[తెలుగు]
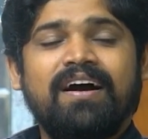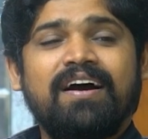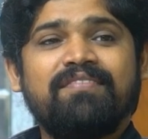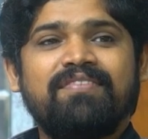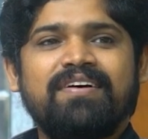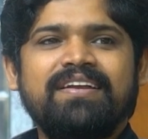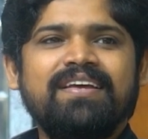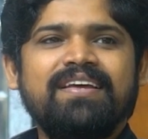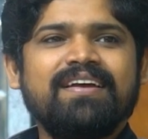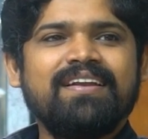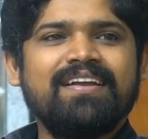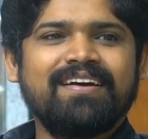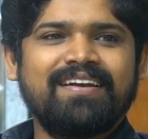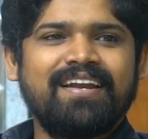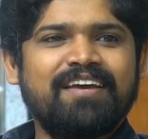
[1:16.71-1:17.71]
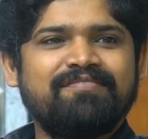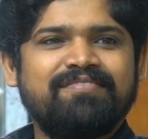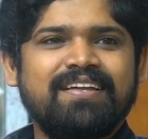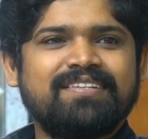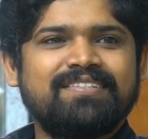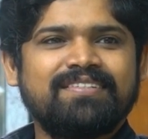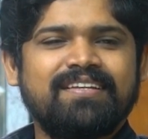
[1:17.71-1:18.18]
ఆ వన్ ఇయర్ నాకు లైఫ్
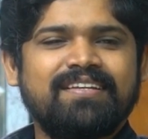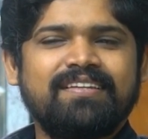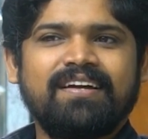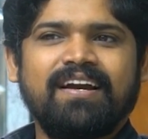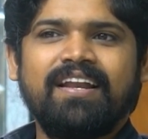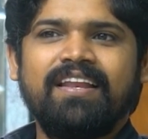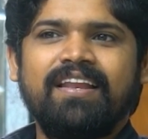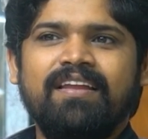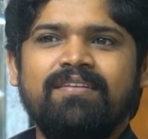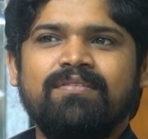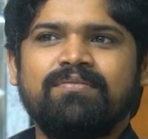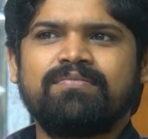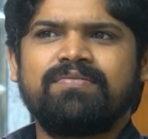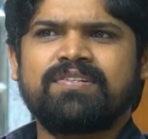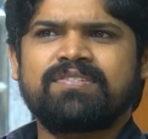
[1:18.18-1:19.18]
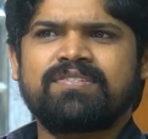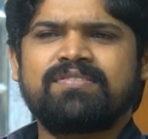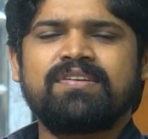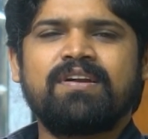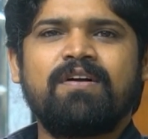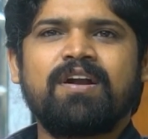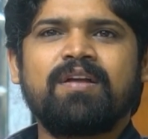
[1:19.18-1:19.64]
తెలిసింది ఎందుకంటే నేను ఫస్ట్
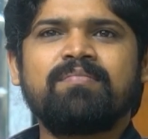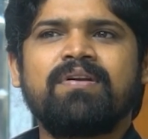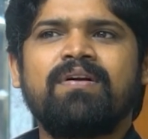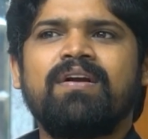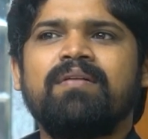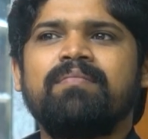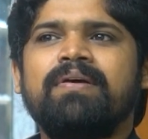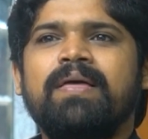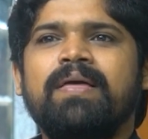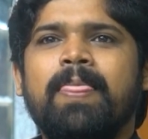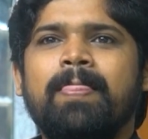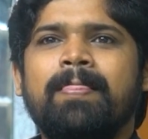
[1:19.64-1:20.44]
రావడం రావడమే